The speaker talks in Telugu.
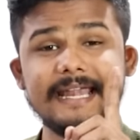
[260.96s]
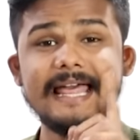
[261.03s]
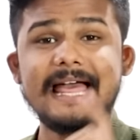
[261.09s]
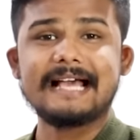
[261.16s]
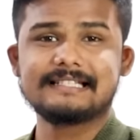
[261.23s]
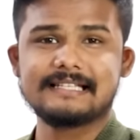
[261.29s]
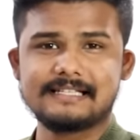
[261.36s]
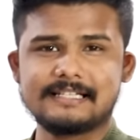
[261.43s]
అండ్
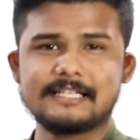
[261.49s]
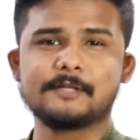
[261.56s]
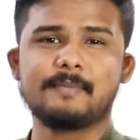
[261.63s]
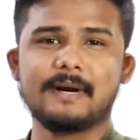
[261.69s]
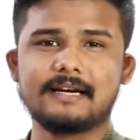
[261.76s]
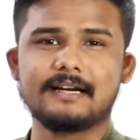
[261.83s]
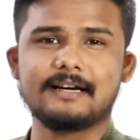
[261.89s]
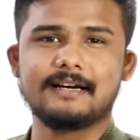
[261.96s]
యాక్సెసరీస్
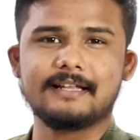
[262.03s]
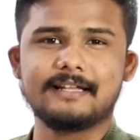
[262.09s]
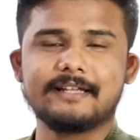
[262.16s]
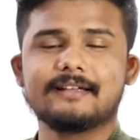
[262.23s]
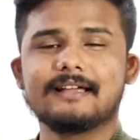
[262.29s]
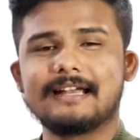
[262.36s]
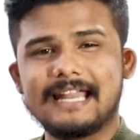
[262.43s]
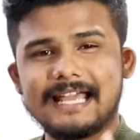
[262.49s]
పెట్టండి
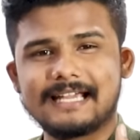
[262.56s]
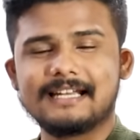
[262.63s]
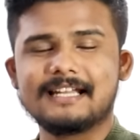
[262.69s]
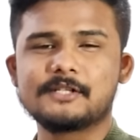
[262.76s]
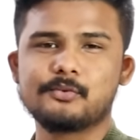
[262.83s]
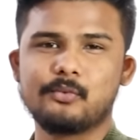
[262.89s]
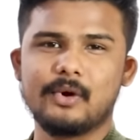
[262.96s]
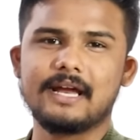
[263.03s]

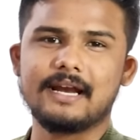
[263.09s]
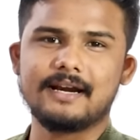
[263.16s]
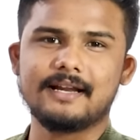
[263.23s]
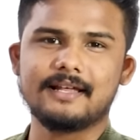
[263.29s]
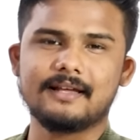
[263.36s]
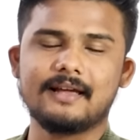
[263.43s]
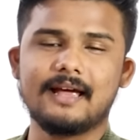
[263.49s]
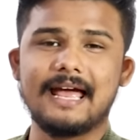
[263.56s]
నెక్లెస్
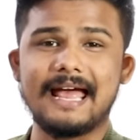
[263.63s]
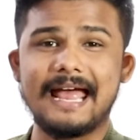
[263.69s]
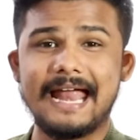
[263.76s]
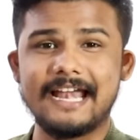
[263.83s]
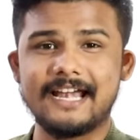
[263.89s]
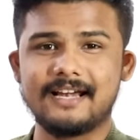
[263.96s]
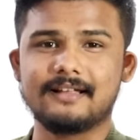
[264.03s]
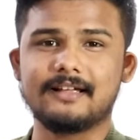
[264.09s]
వేయండి
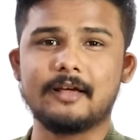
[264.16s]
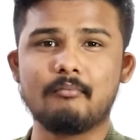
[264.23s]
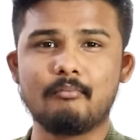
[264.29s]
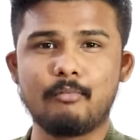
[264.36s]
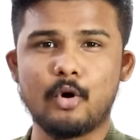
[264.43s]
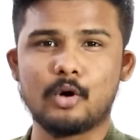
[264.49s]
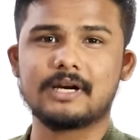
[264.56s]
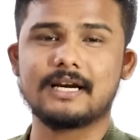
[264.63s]
అండ్
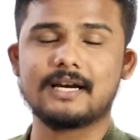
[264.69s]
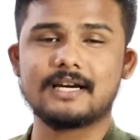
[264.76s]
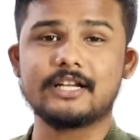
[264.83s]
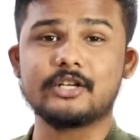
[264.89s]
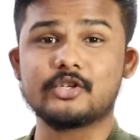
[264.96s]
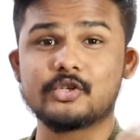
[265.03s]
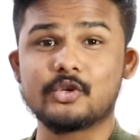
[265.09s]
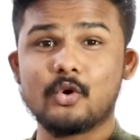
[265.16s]

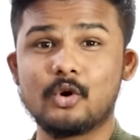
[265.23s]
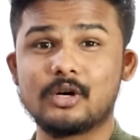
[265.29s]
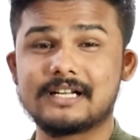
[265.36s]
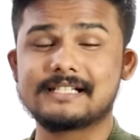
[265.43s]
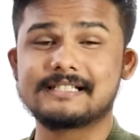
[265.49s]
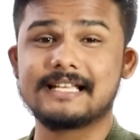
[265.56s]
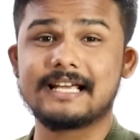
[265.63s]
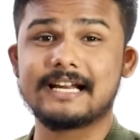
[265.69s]
ఇంపార్టెంట్లీ
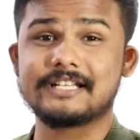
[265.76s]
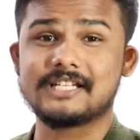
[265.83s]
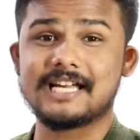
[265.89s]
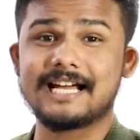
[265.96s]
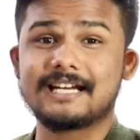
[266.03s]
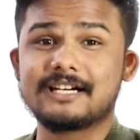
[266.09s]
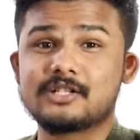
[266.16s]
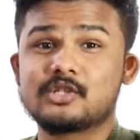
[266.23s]
షోల్డర్స్ దగ్గర
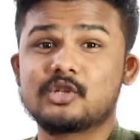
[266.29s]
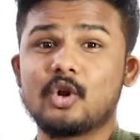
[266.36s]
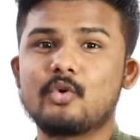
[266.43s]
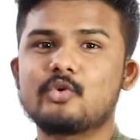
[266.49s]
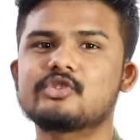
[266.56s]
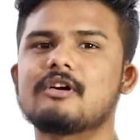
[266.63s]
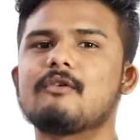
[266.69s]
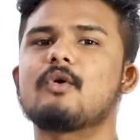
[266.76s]
జాకెట్
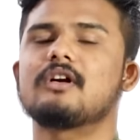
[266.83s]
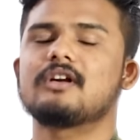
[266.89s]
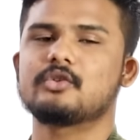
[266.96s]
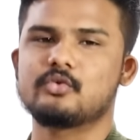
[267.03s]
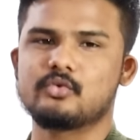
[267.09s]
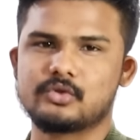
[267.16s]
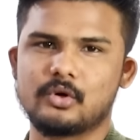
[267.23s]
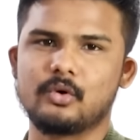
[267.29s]
స్లౌచ్ అవ్వకుండా
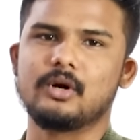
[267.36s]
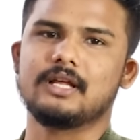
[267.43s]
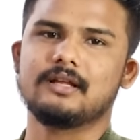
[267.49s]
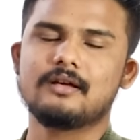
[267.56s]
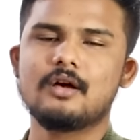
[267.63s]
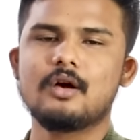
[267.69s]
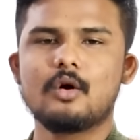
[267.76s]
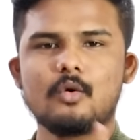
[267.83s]
చూసుకోండి
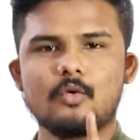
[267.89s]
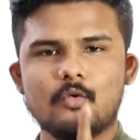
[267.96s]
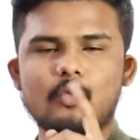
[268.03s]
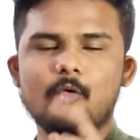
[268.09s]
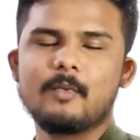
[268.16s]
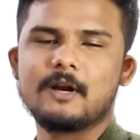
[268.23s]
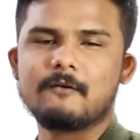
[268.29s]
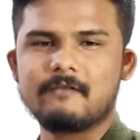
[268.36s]

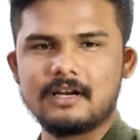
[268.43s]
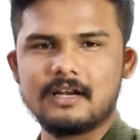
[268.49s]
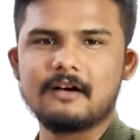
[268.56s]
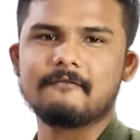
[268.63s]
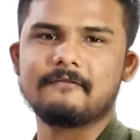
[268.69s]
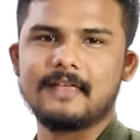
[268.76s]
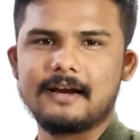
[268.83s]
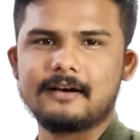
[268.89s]
ఉమెన్ విల్
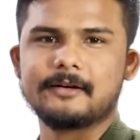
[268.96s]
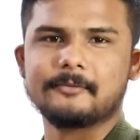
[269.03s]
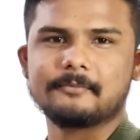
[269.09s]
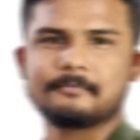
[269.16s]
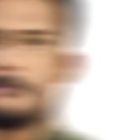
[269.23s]
లవ్ దట్